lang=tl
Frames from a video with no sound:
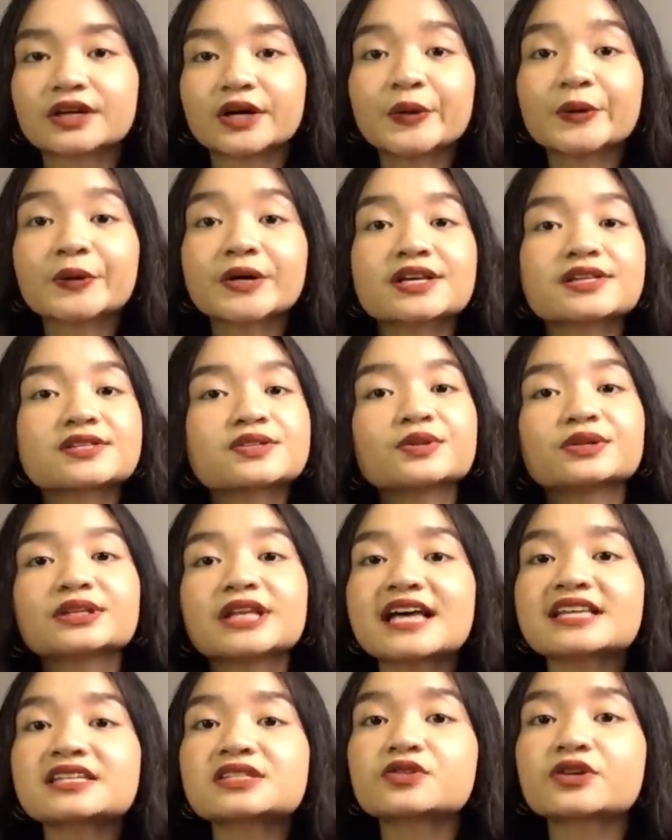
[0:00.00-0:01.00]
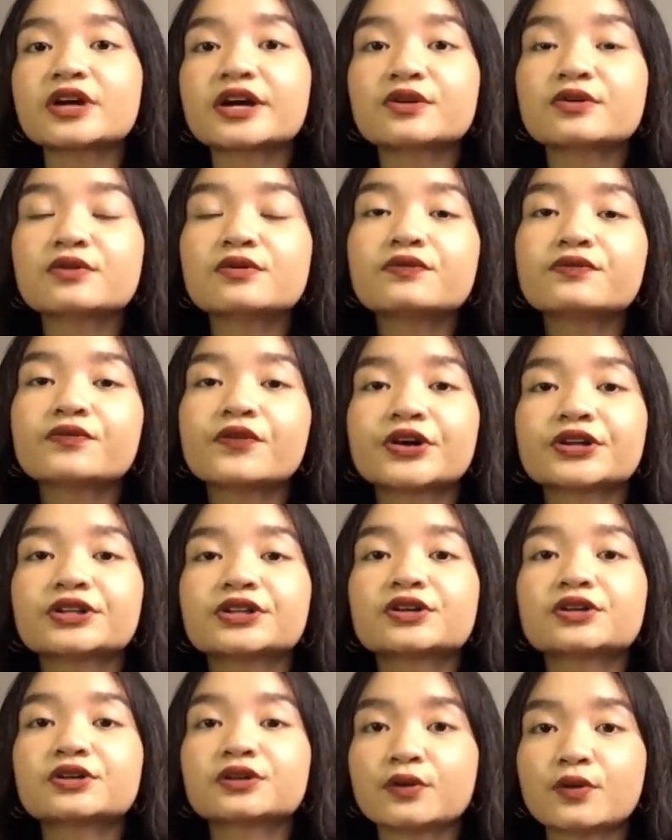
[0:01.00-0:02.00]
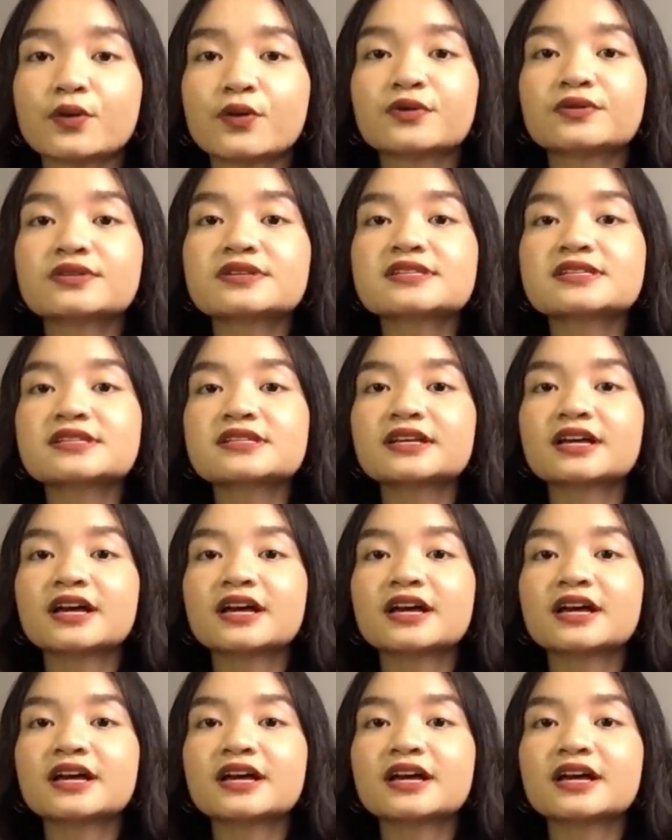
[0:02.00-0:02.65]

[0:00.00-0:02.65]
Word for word: Okay, so last reco for the clothes.